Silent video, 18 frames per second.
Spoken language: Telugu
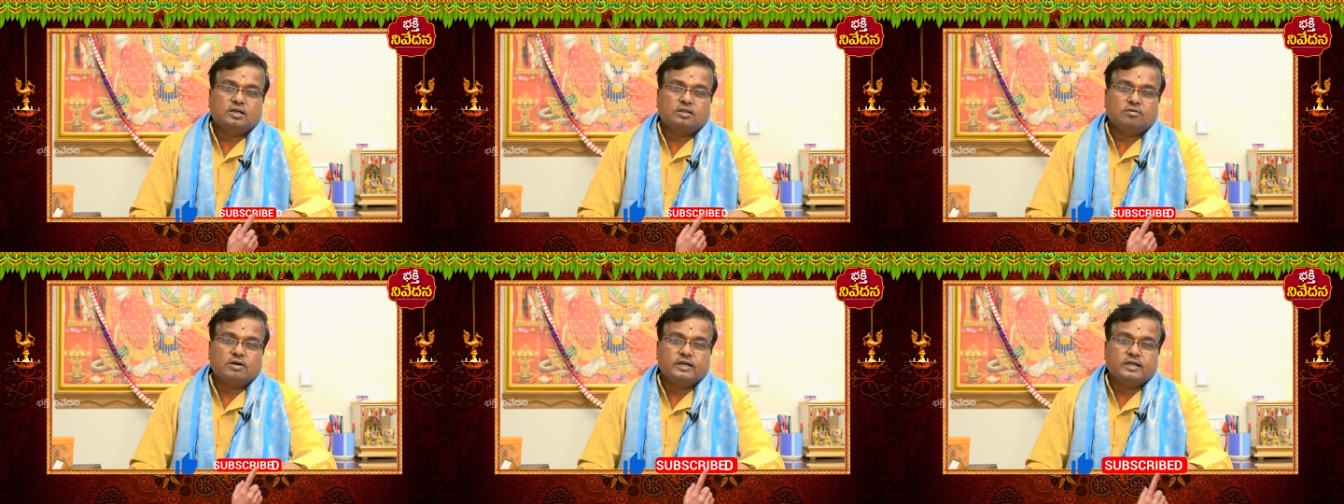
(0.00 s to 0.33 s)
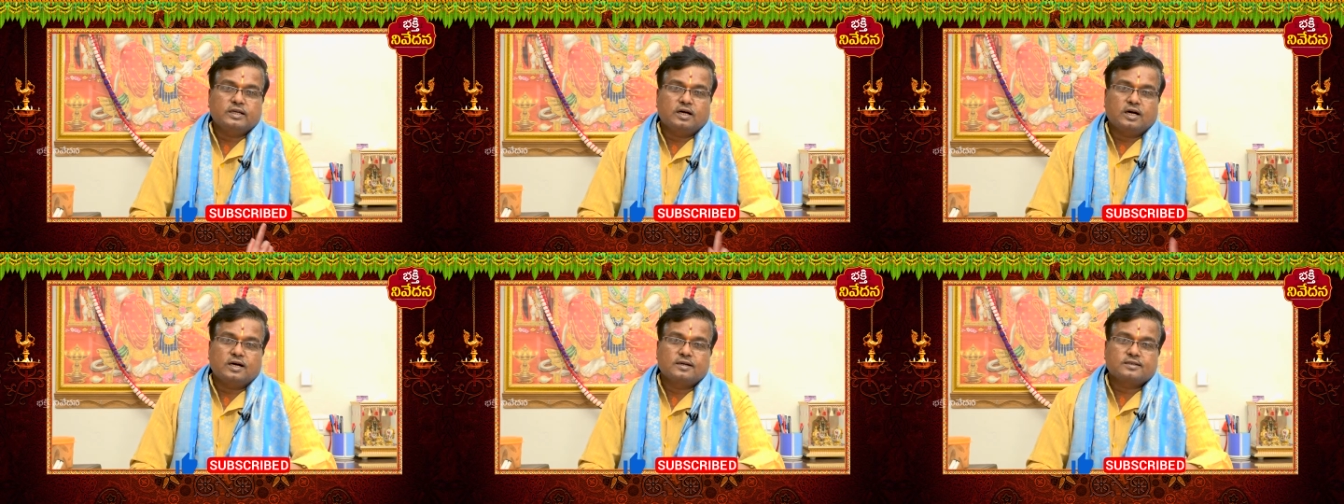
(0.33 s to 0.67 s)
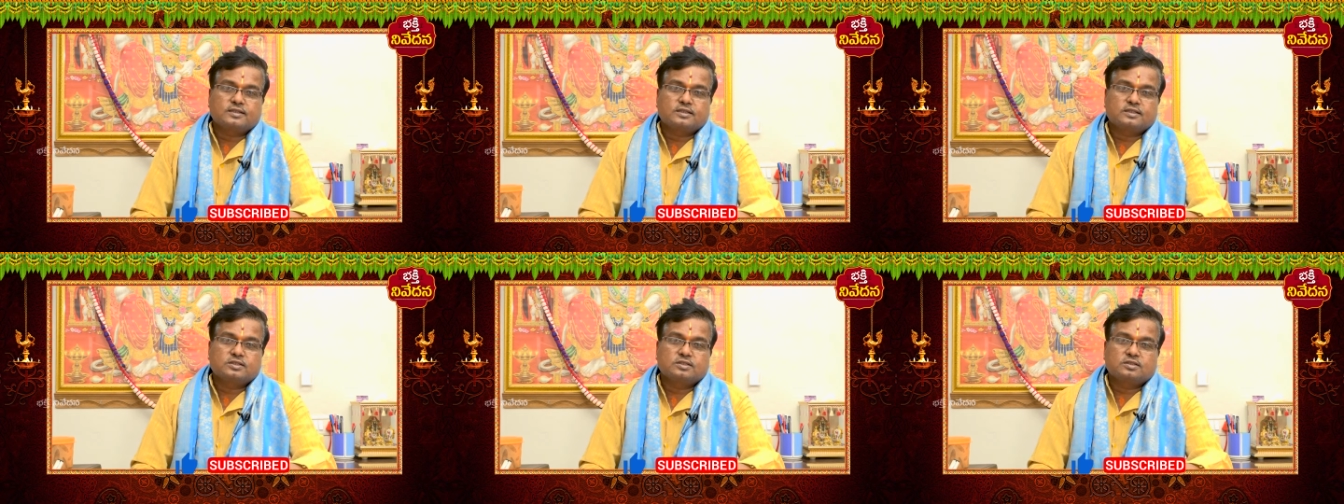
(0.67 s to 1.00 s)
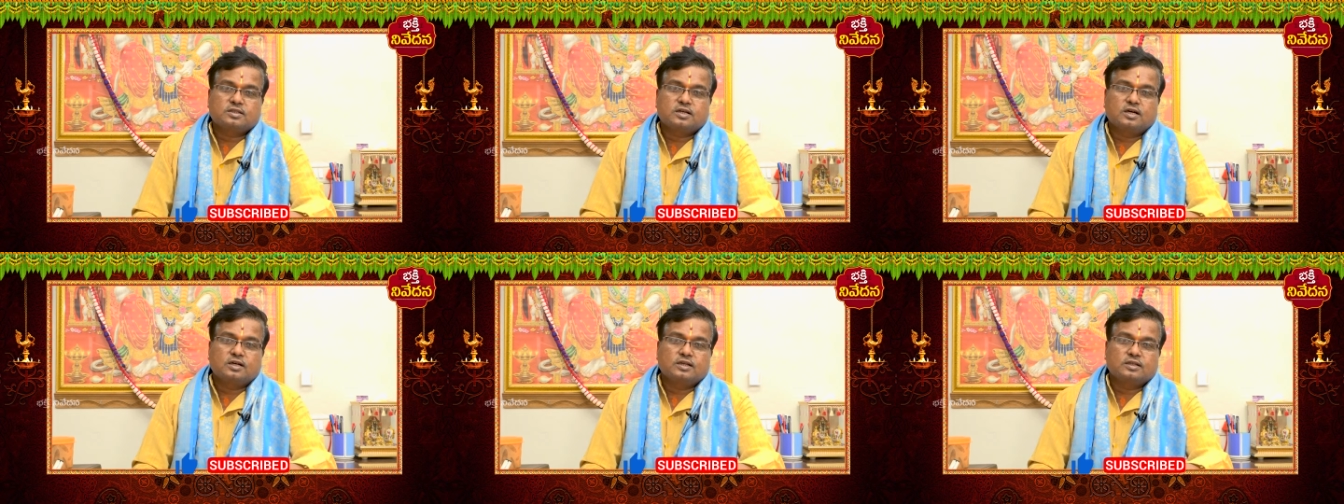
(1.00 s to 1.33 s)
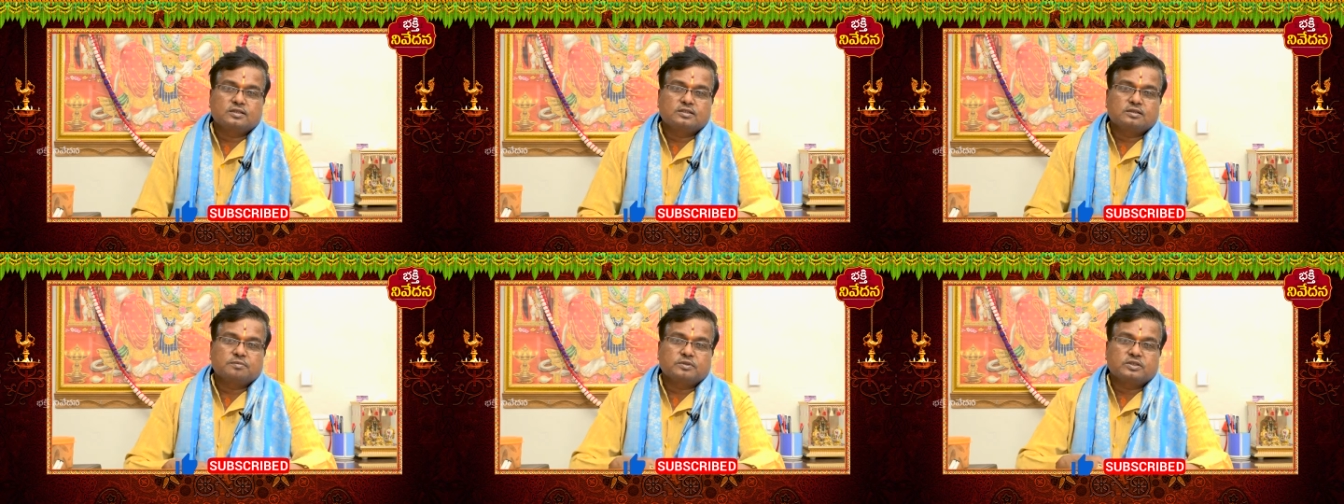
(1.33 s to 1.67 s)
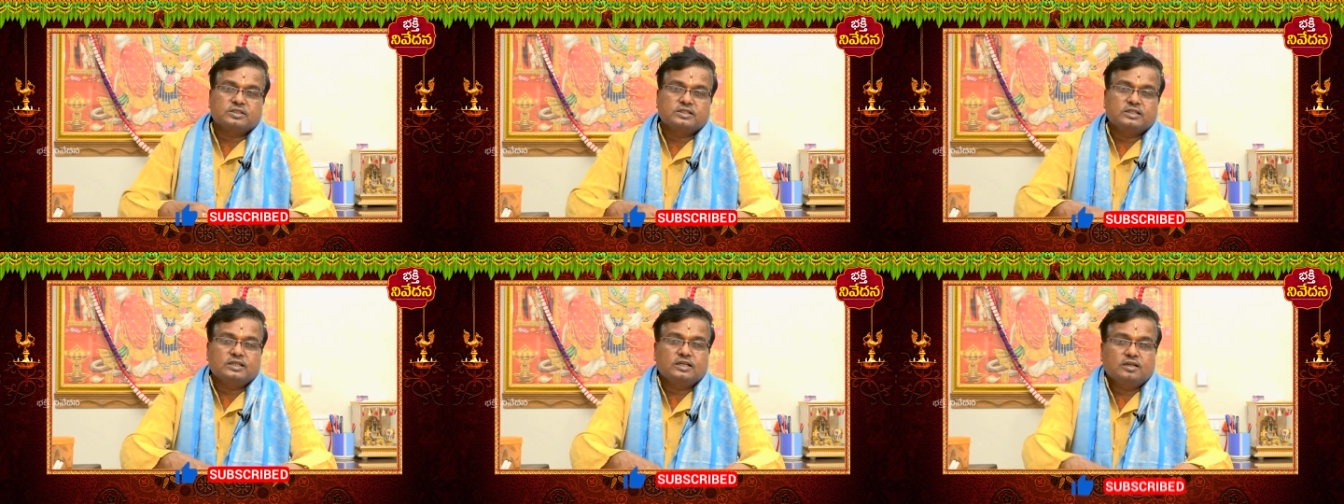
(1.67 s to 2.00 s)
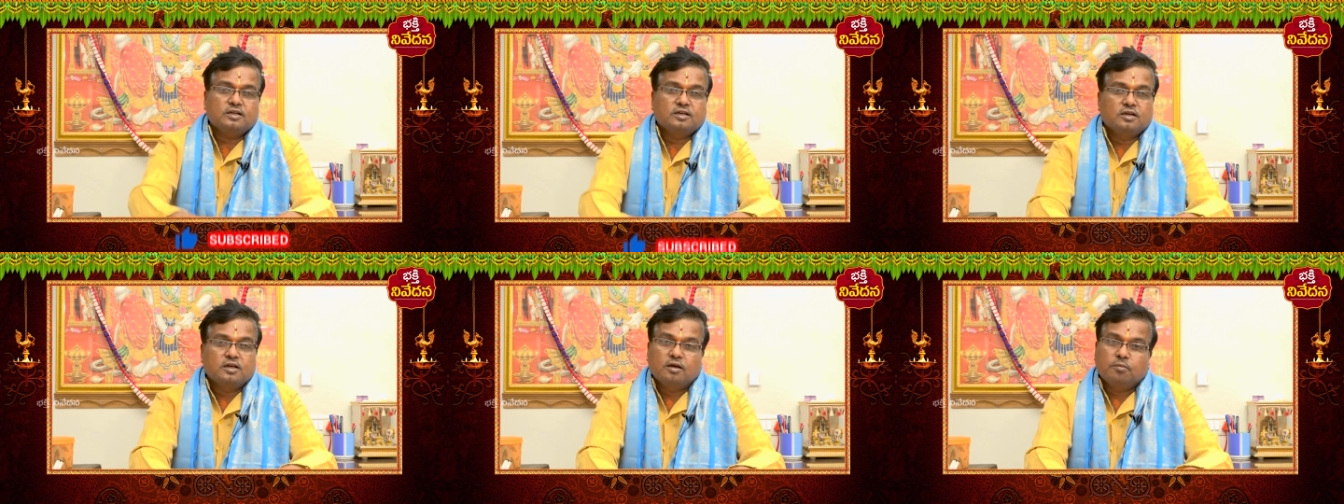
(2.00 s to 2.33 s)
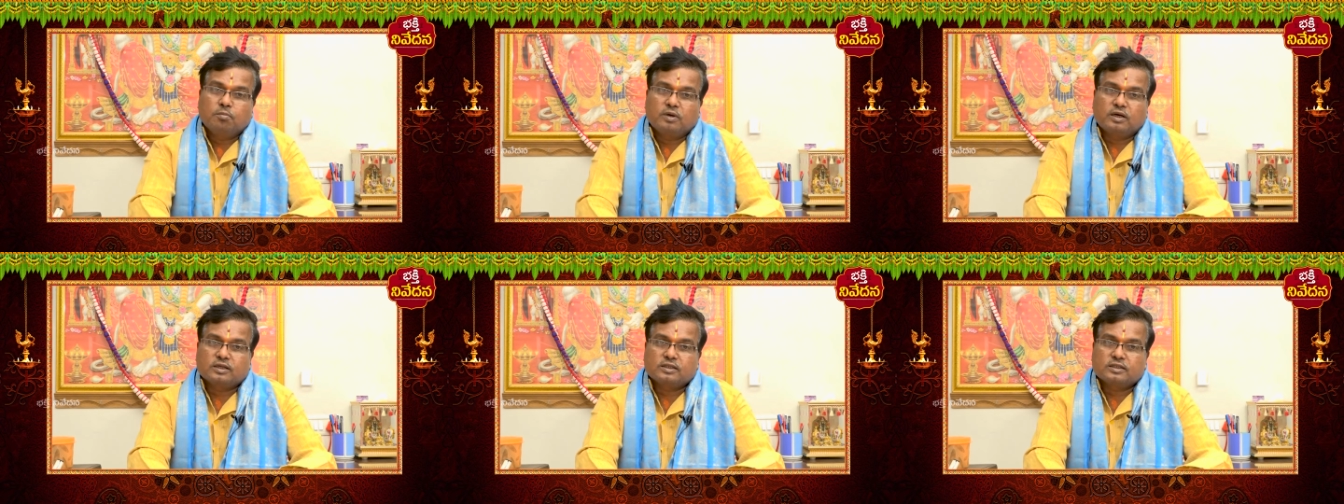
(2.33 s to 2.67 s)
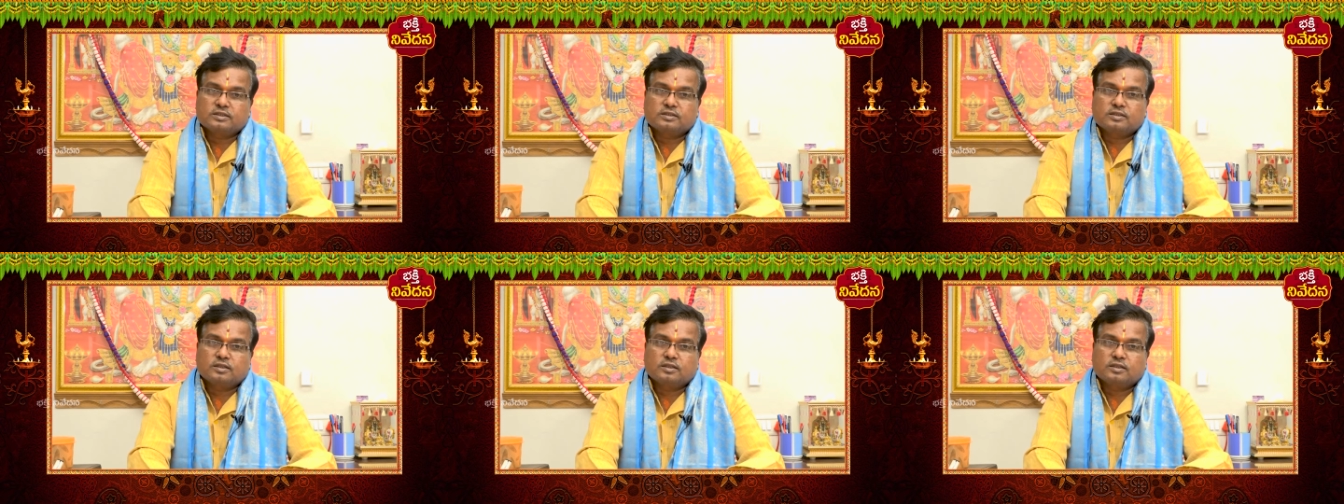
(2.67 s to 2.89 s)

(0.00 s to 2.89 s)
దాన్ని ఆచరించాలి అని చెప్పేసి మనకి